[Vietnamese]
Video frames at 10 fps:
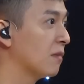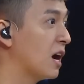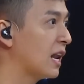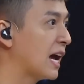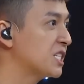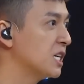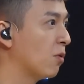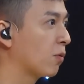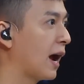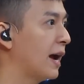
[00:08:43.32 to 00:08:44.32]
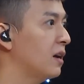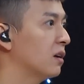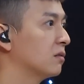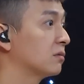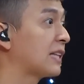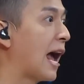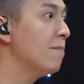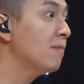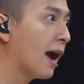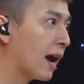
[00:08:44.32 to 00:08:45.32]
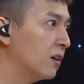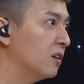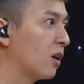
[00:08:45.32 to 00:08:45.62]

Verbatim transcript: bé live stream một cái tám ngàn người